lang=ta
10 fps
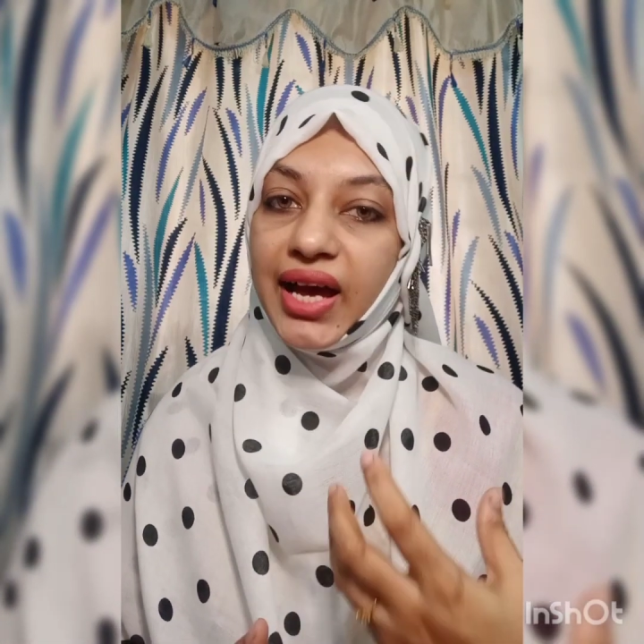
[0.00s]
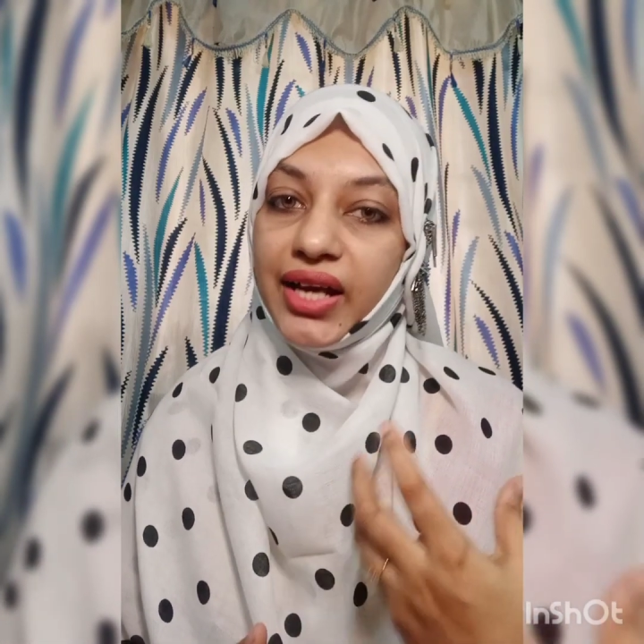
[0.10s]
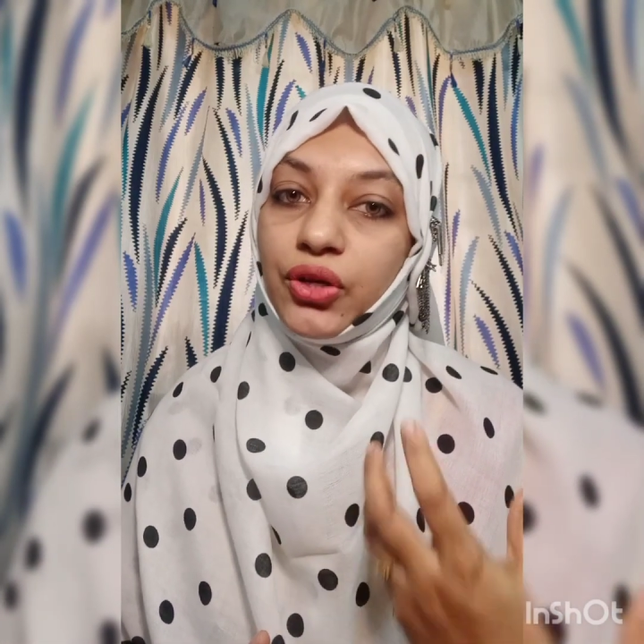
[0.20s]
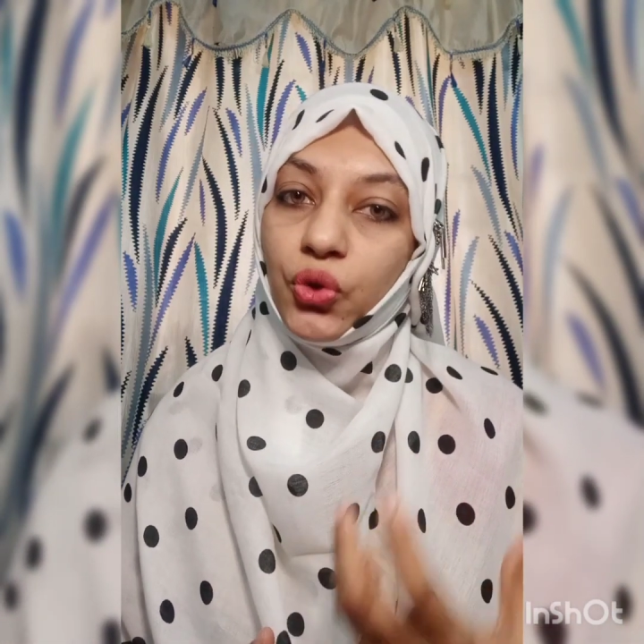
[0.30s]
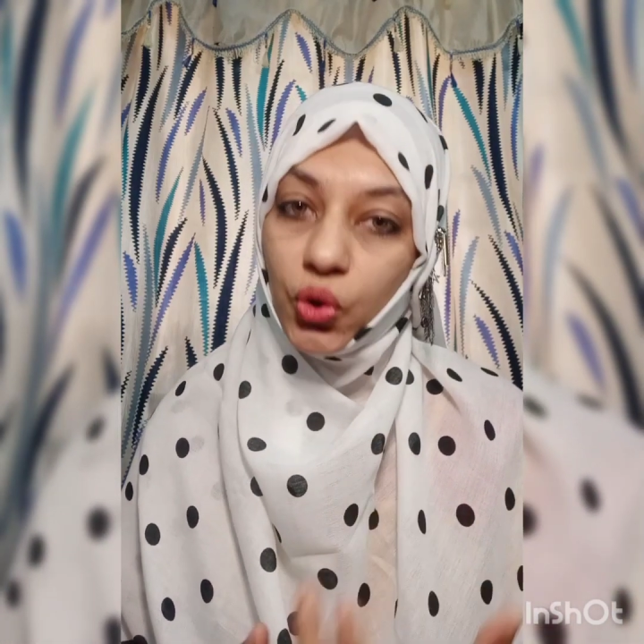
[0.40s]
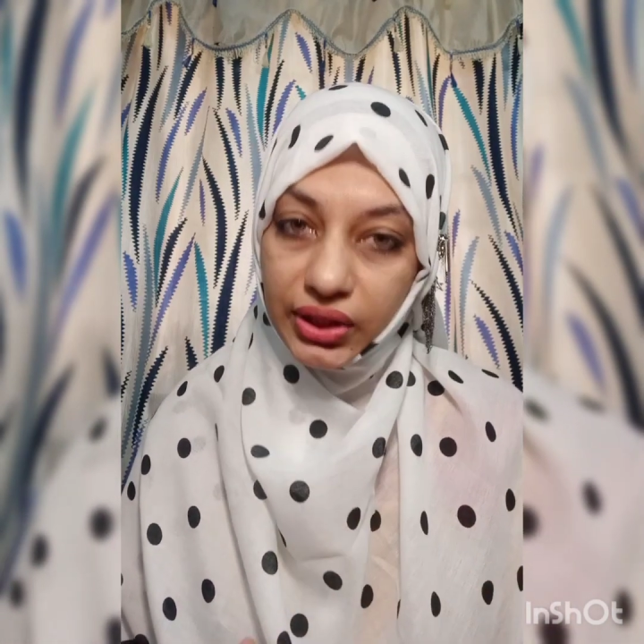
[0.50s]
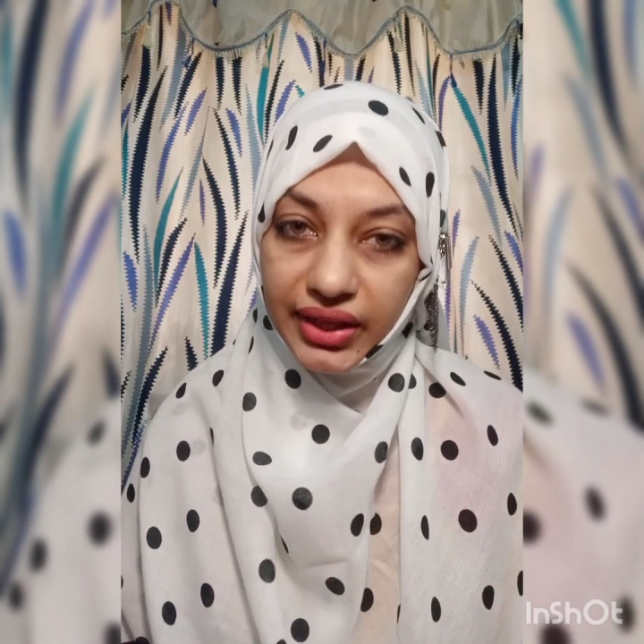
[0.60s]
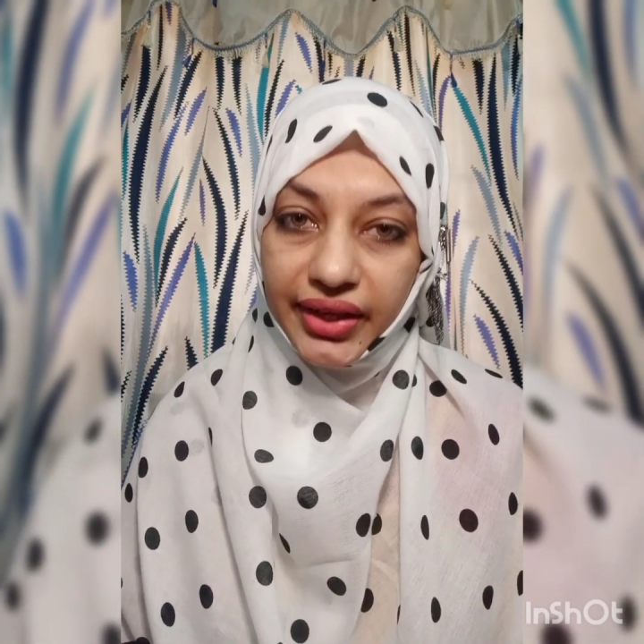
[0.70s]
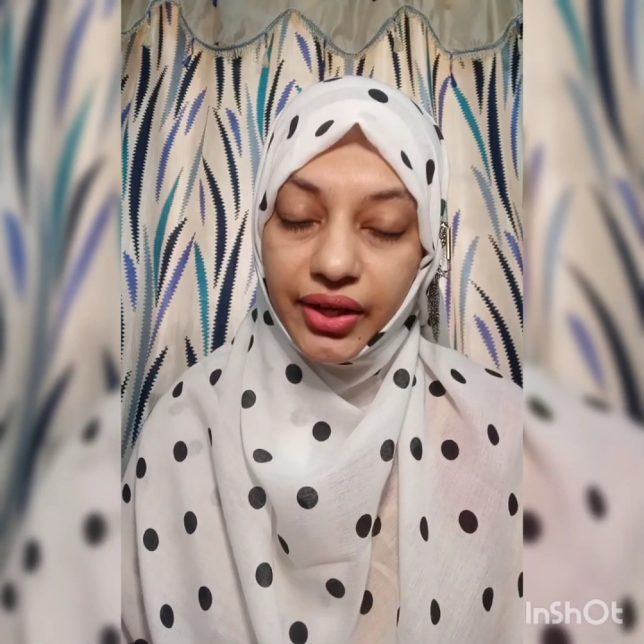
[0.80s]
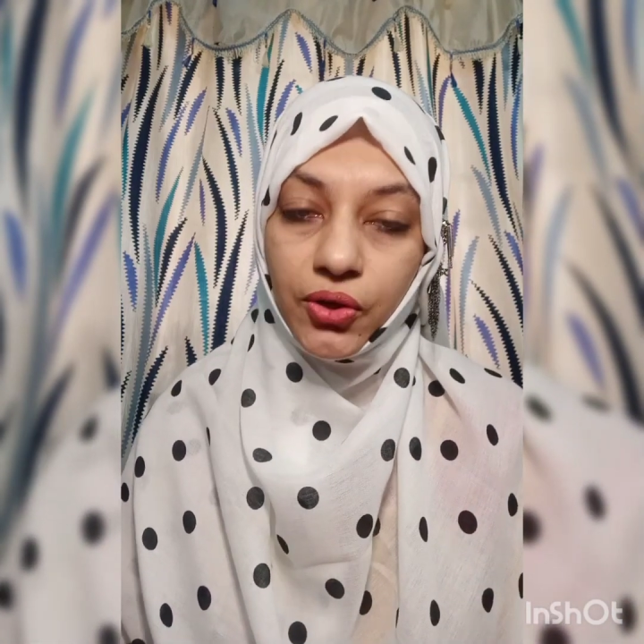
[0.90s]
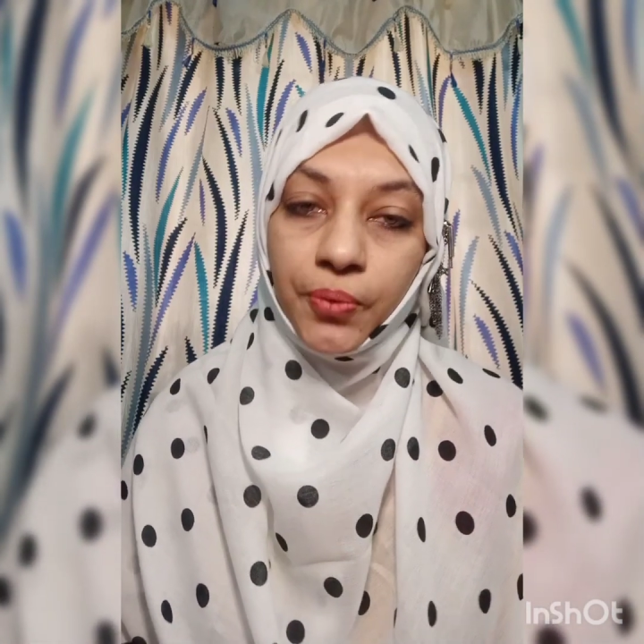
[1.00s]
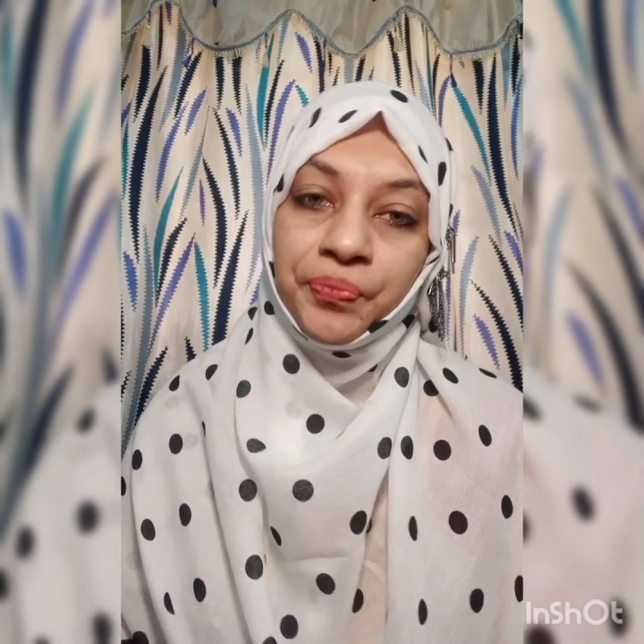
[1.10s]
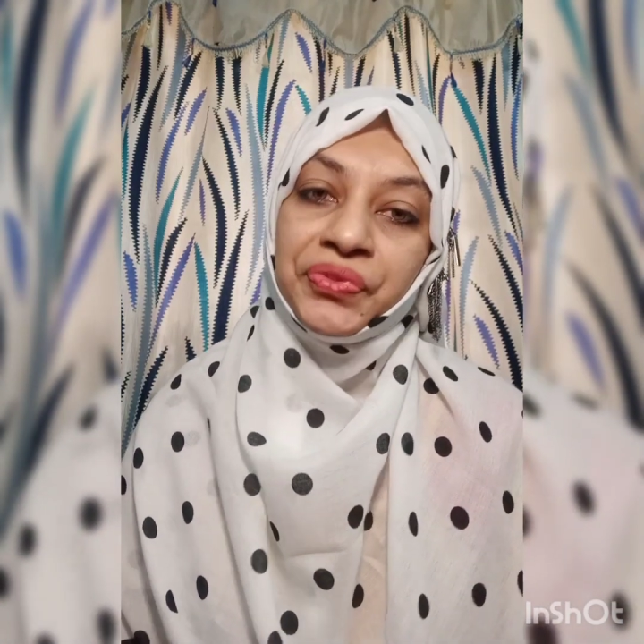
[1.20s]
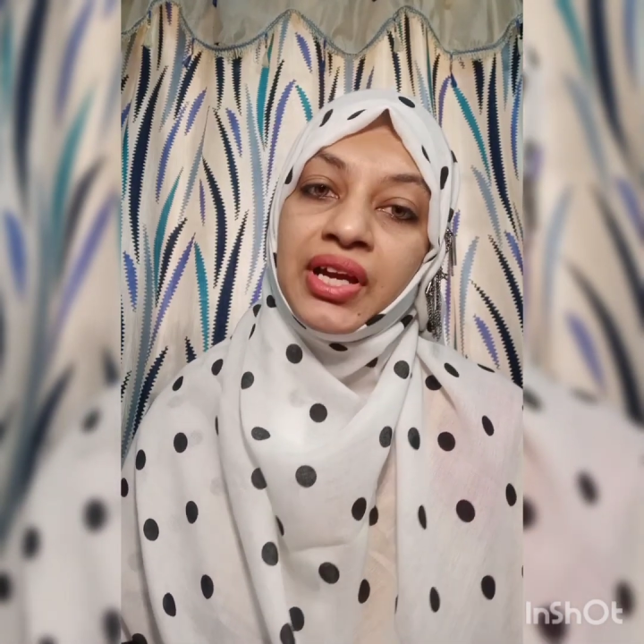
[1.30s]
ஹேர் க்ரோத் கிடைக்கும்